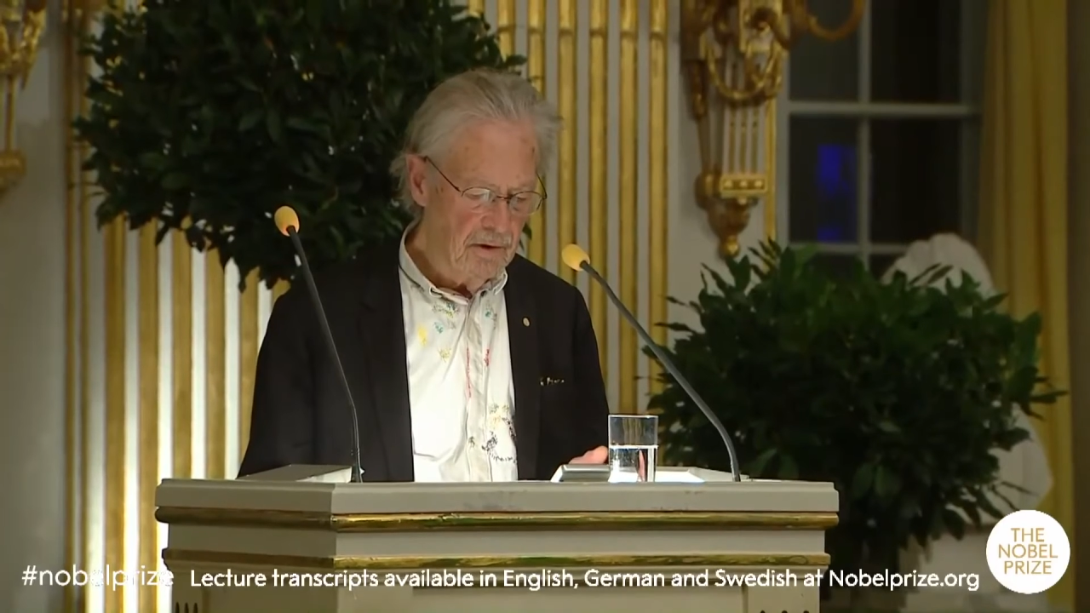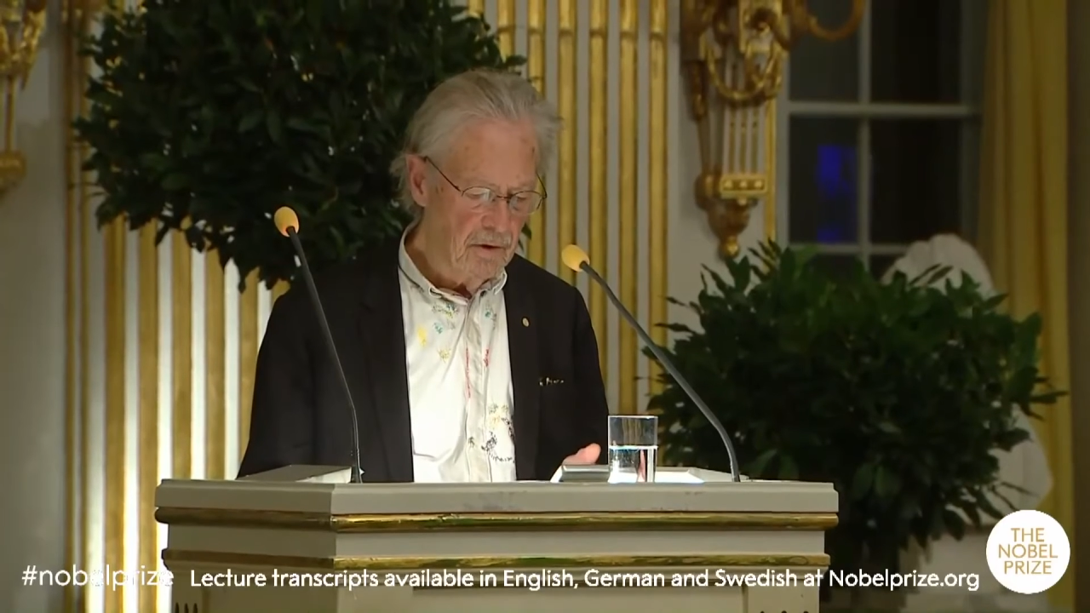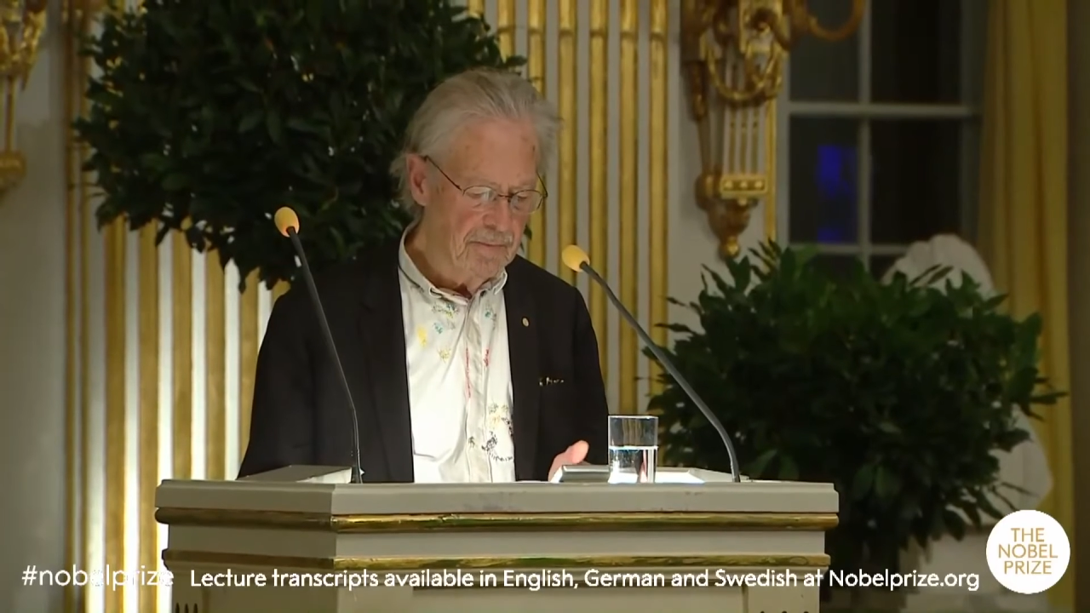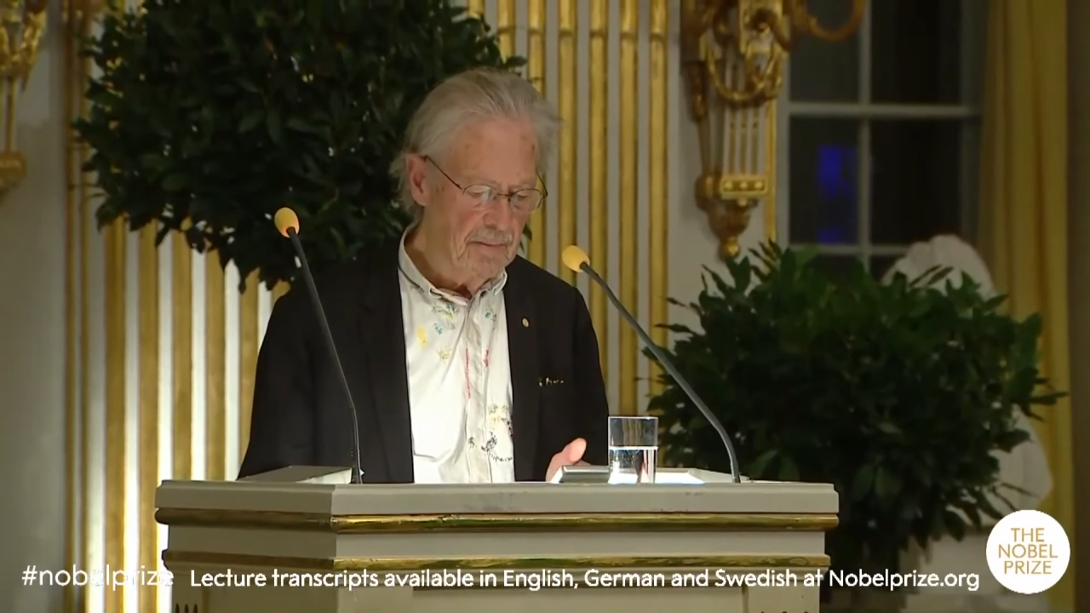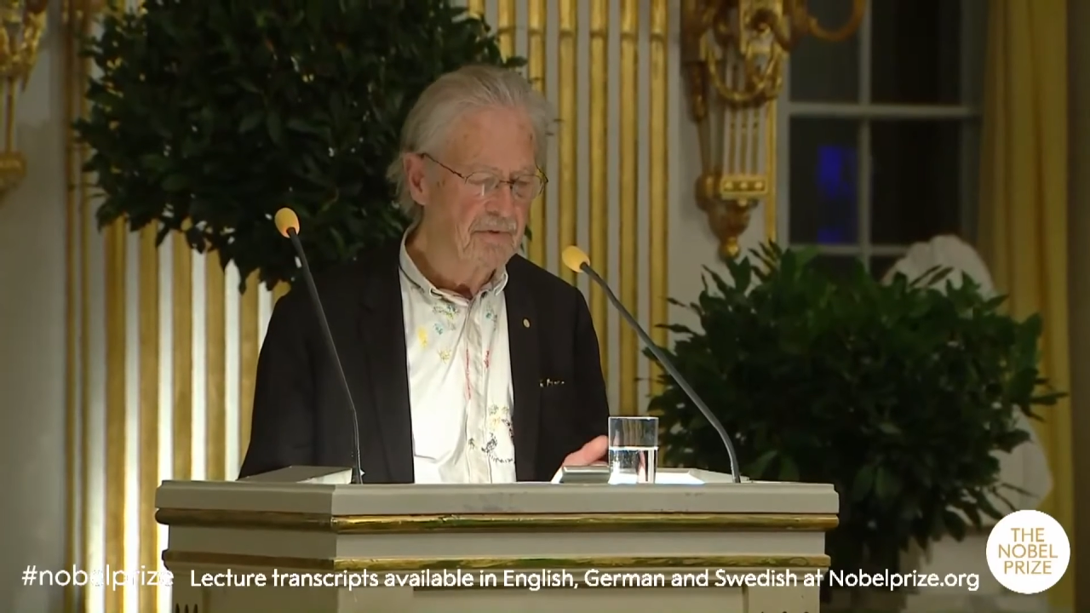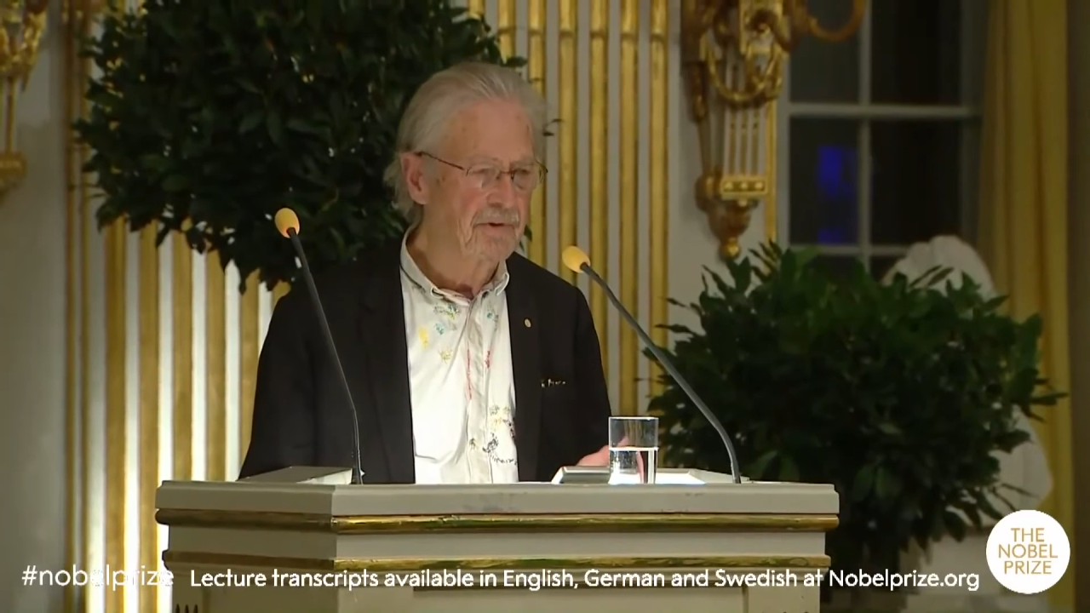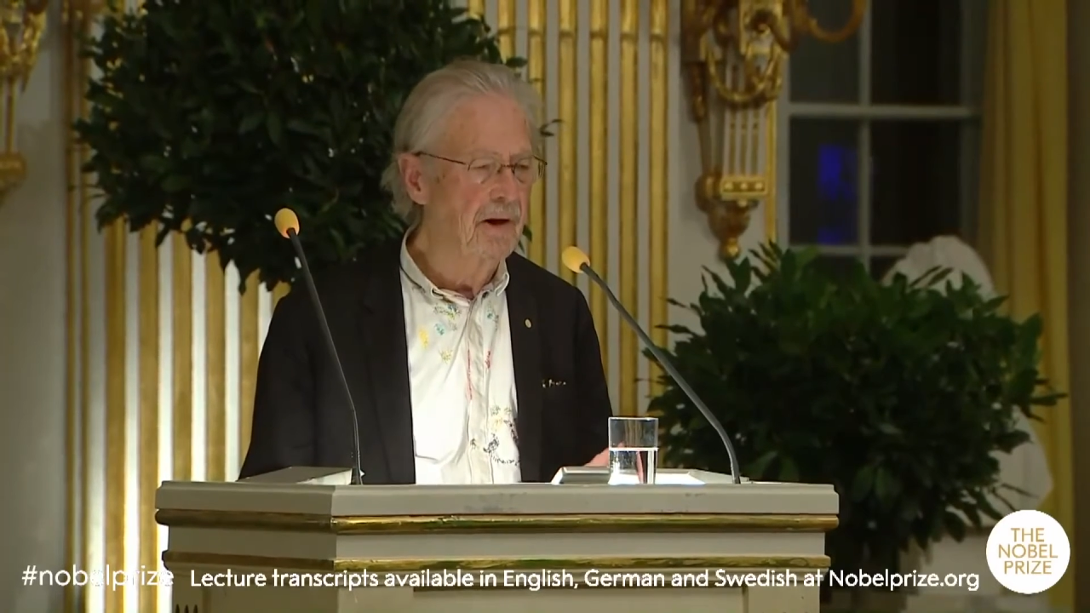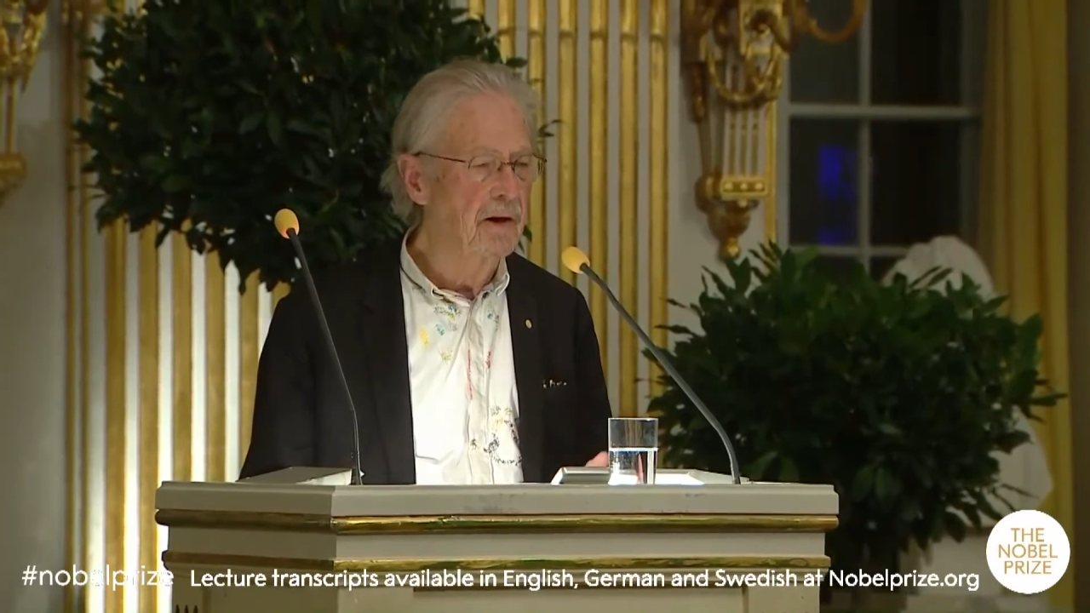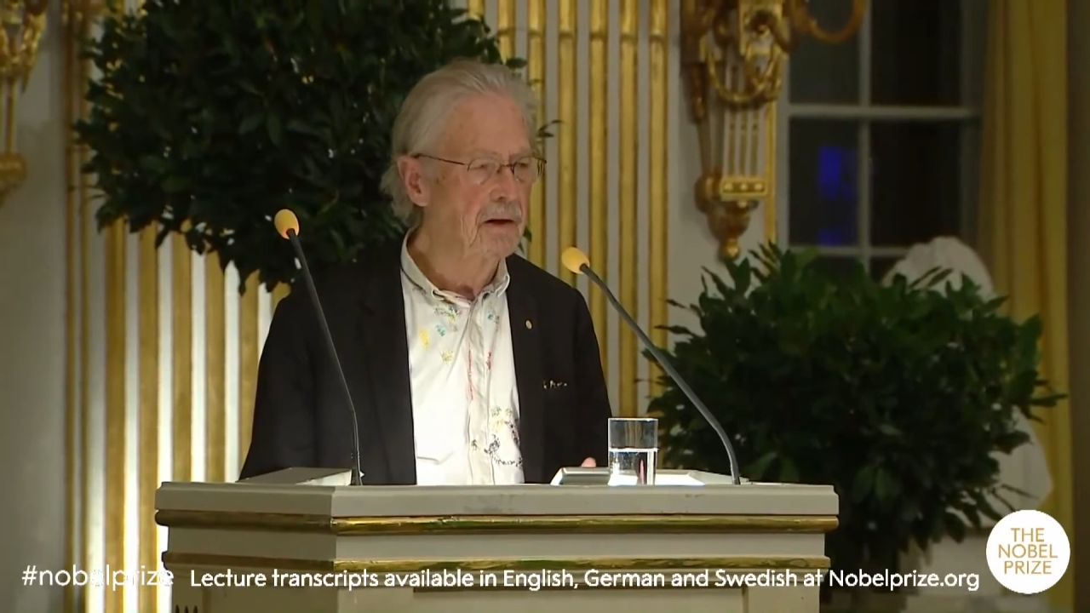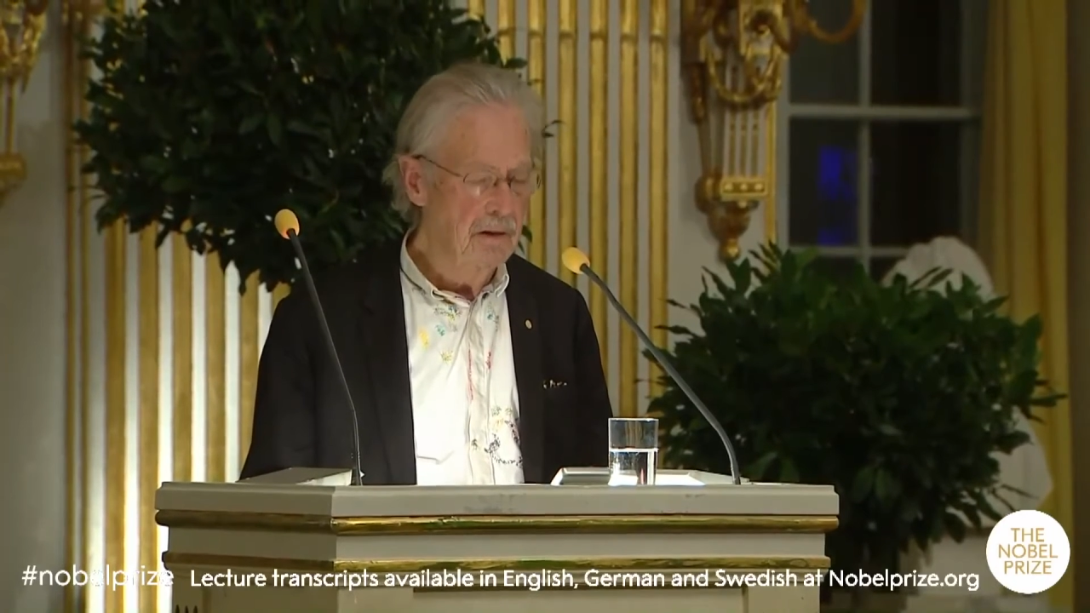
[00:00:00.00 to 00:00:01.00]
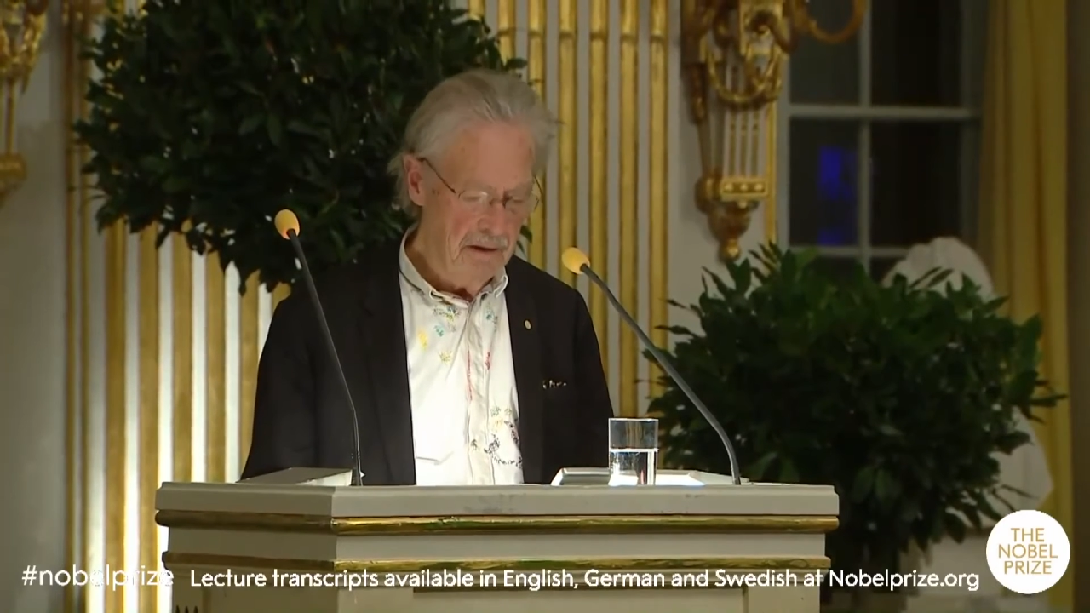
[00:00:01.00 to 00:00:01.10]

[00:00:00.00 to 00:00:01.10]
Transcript: ob im Stall